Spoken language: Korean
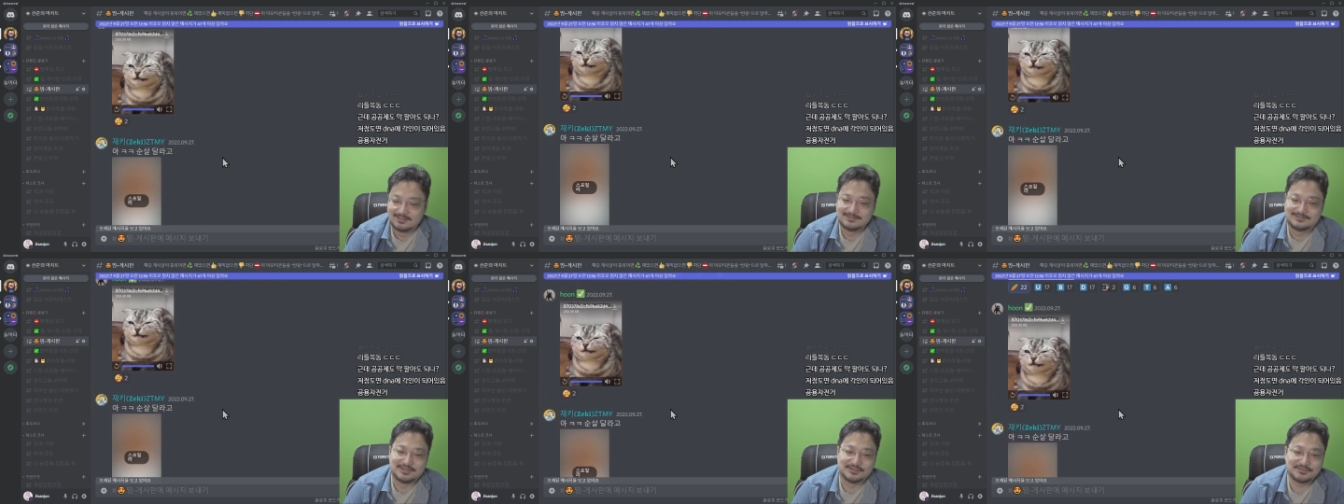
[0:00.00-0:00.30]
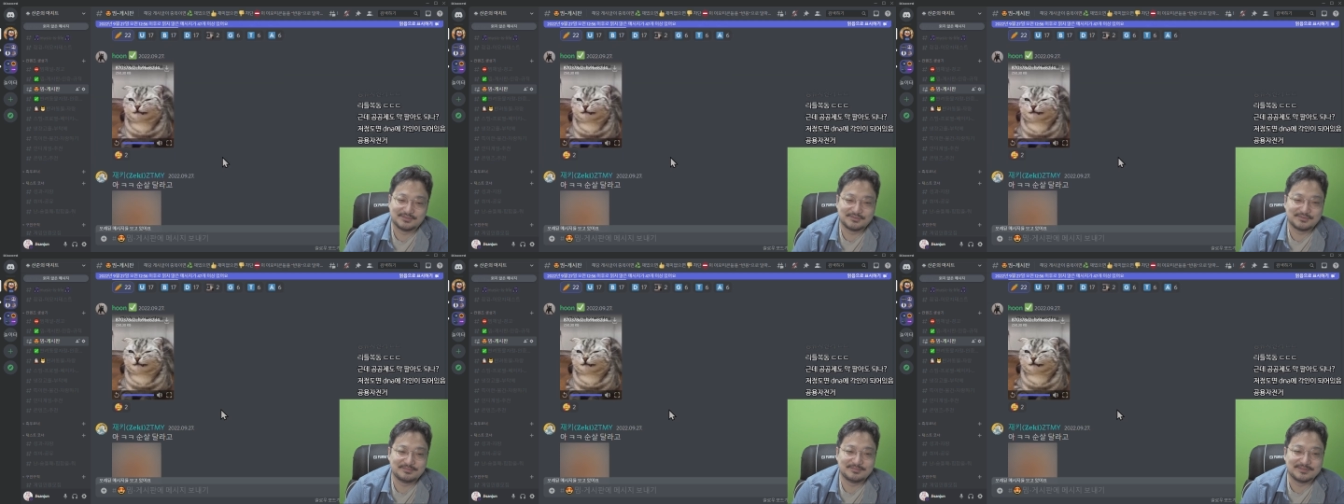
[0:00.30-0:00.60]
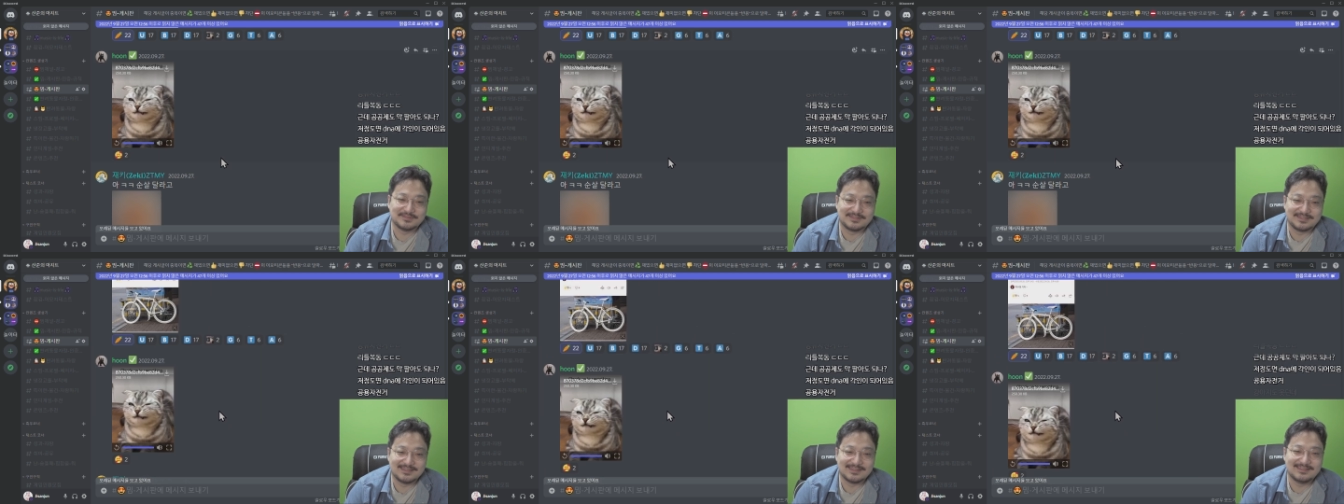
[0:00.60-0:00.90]
저 정도면
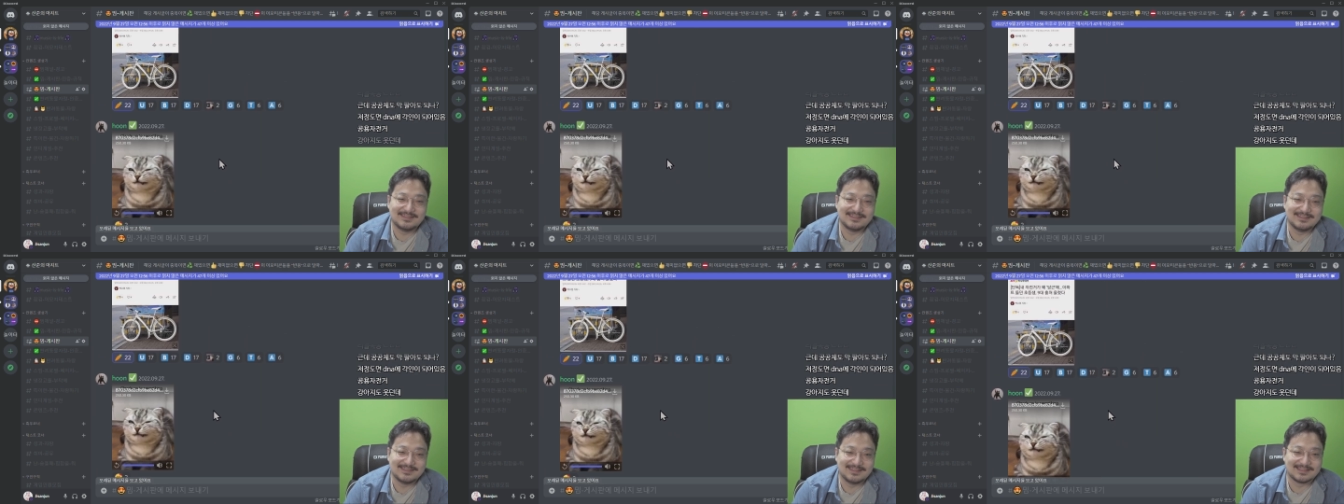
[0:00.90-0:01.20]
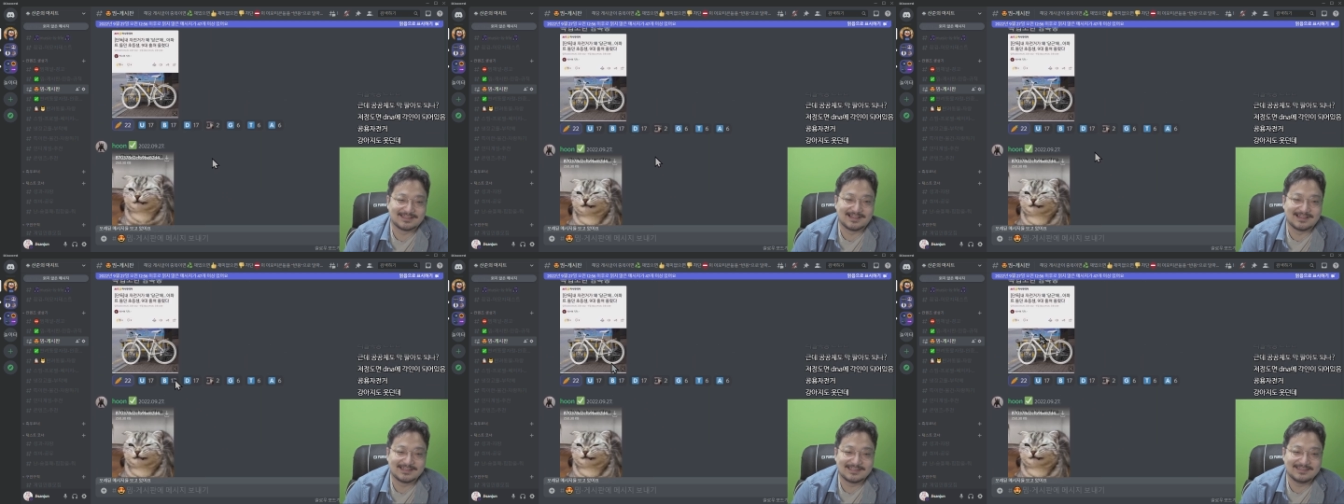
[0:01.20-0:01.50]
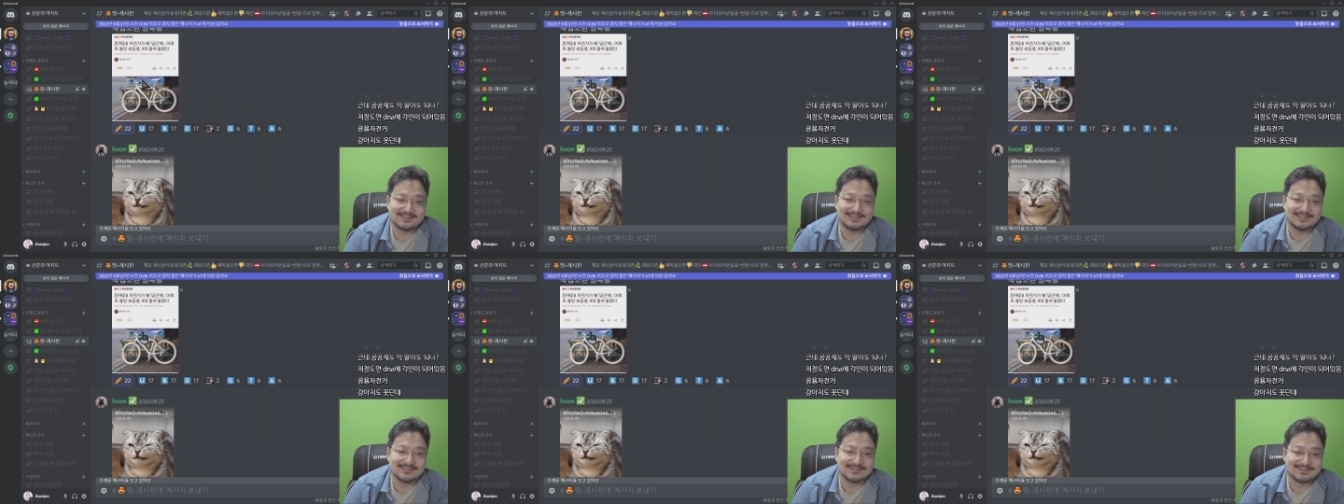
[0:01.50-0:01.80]
DNA에
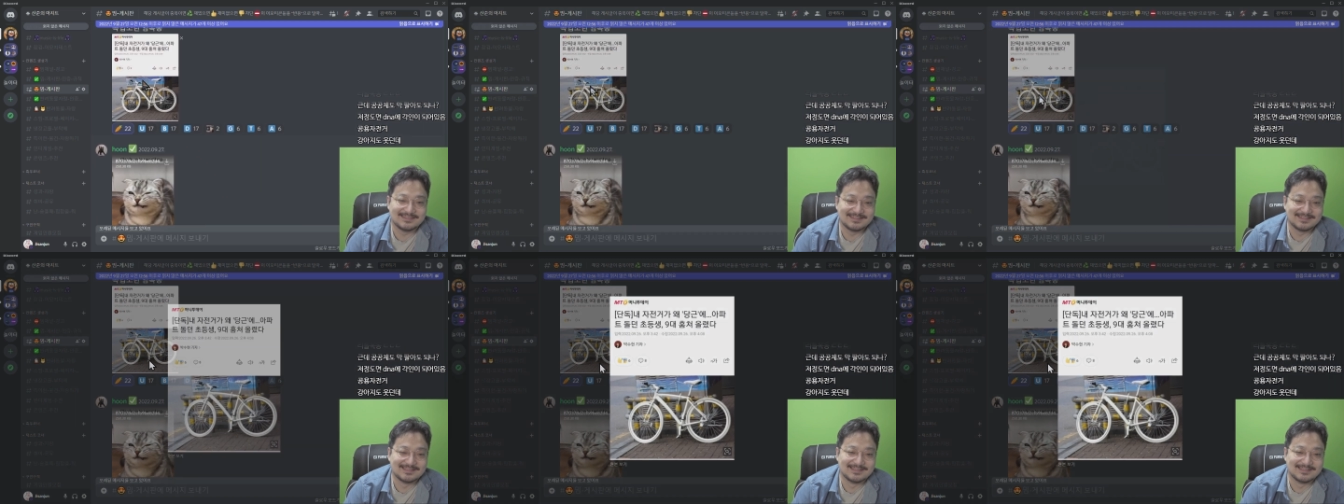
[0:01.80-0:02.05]
각인돼 있대.